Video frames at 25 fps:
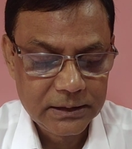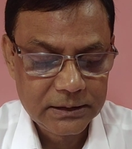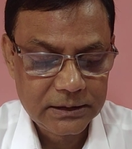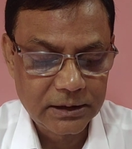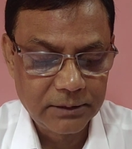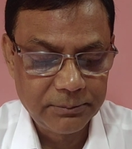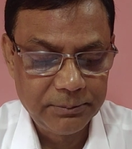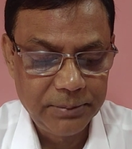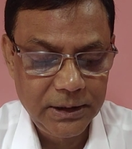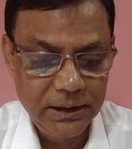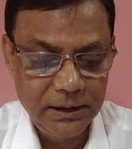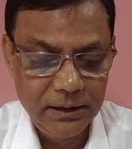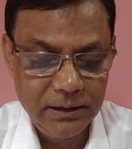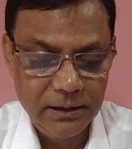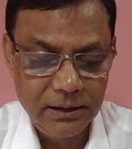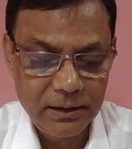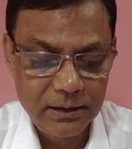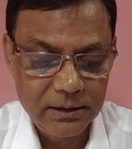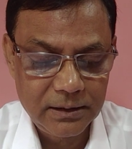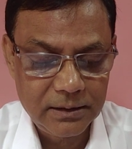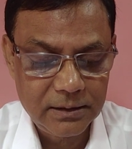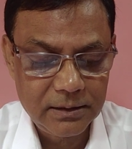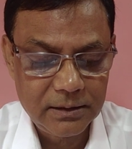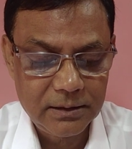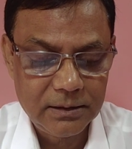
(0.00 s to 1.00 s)
तभी
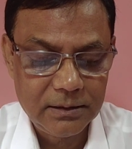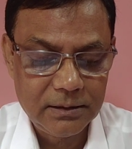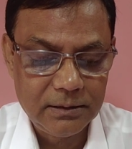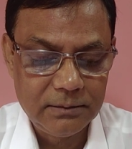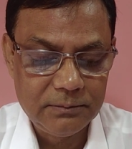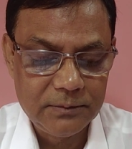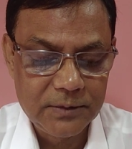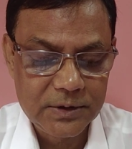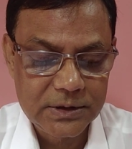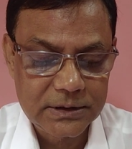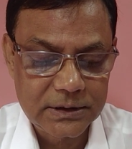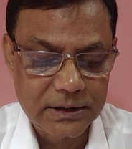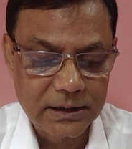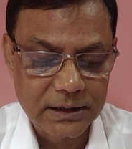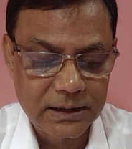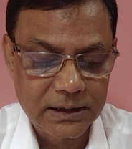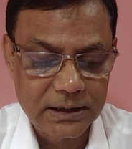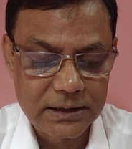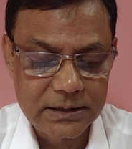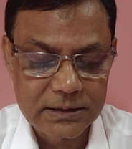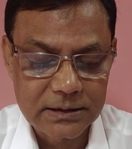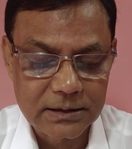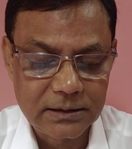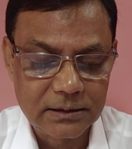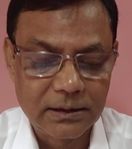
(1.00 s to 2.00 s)
ये इस तरह
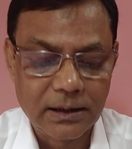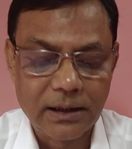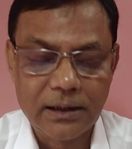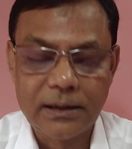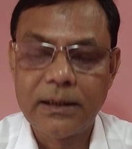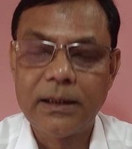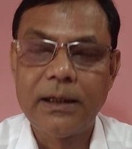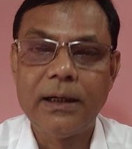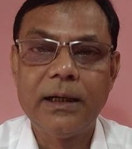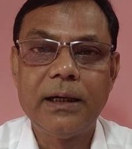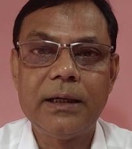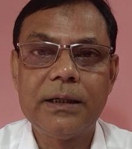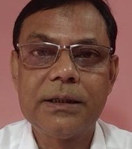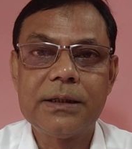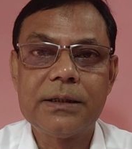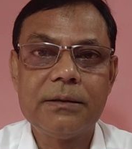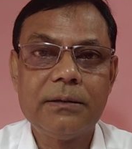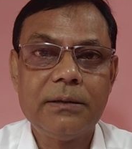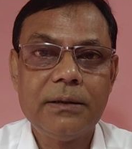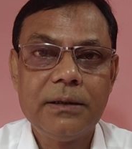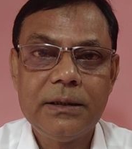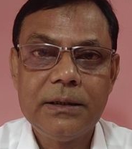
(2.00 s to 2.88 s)
इसके नाला हाय